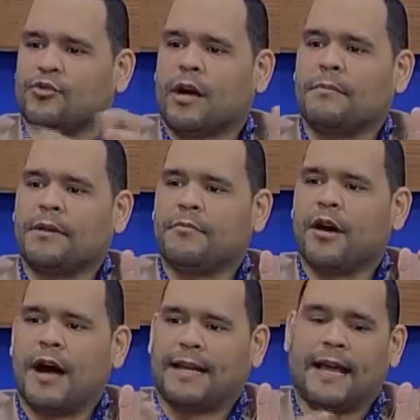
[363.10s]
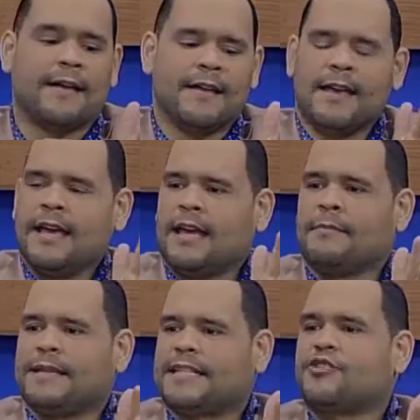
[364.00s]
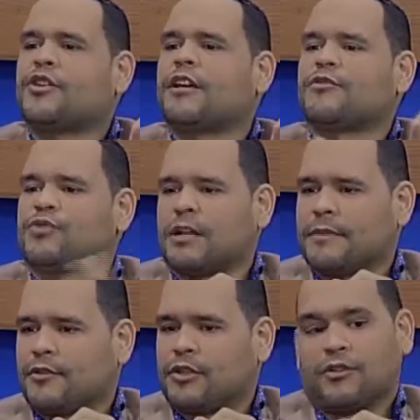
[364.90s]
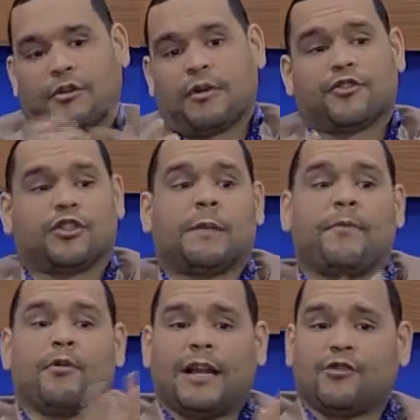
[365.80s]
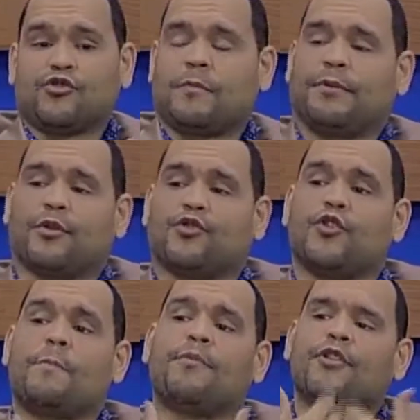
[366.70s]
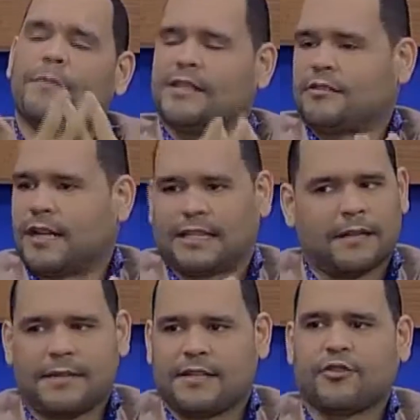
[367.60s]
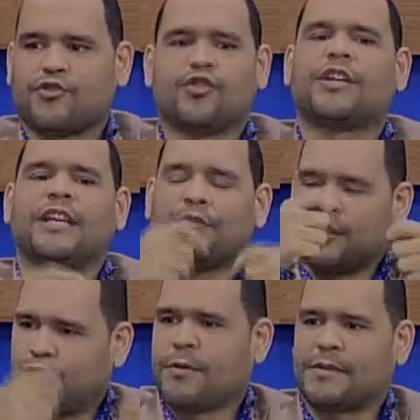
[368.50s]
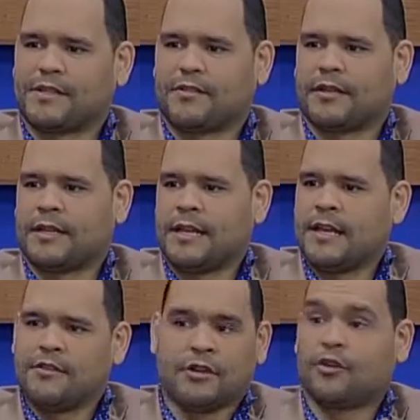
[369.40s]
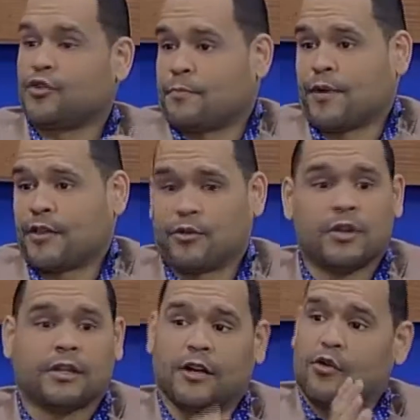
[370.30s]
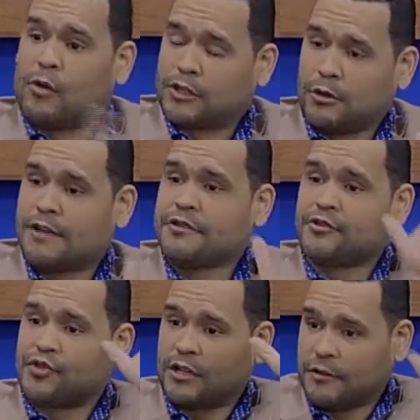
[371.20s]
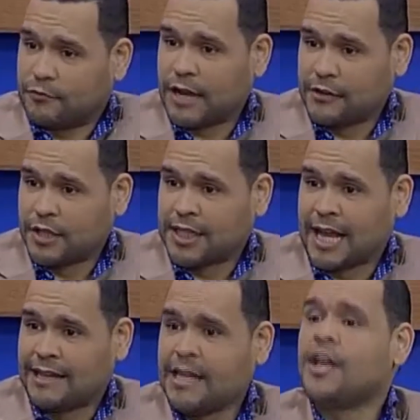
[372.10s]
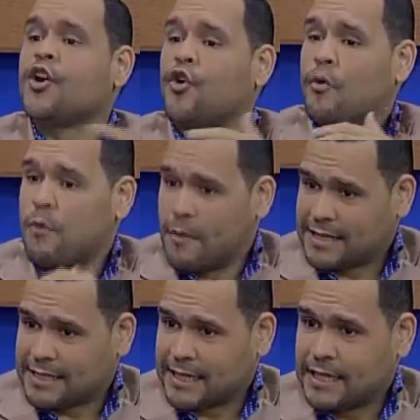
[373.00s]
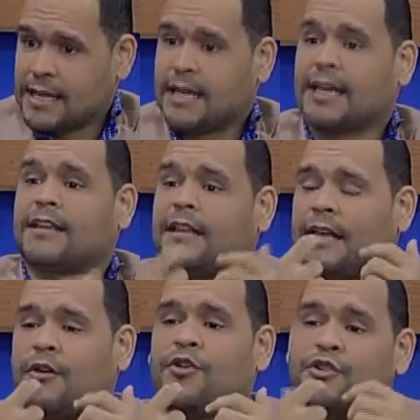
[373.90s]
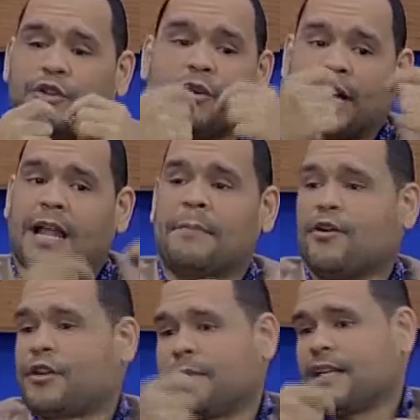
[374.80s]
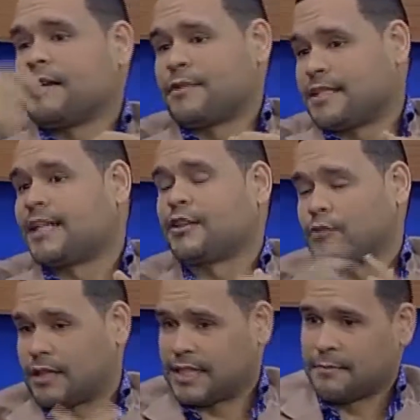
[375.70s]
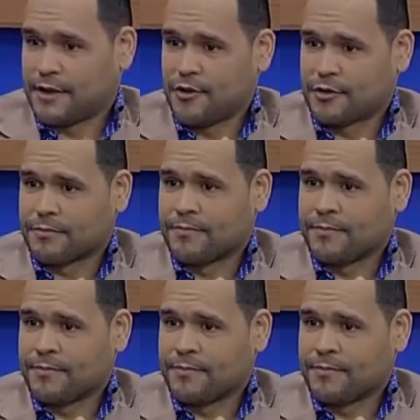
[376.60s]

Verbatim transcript: su misma área, y me dice, yo quiero anunciarme contigo. Y bueno, yo te pongo el anuncio, pero no puedo mencionarte. Él me dice, no, yo quiero que tú me menciones. Yo digo, no puedo. Tengo cuatro años anunciando a fulano de tal, ¿cómo va a ser? Que eh, hoy yo digo que es la mejor y mañana voy a decir que tú eres el mejor.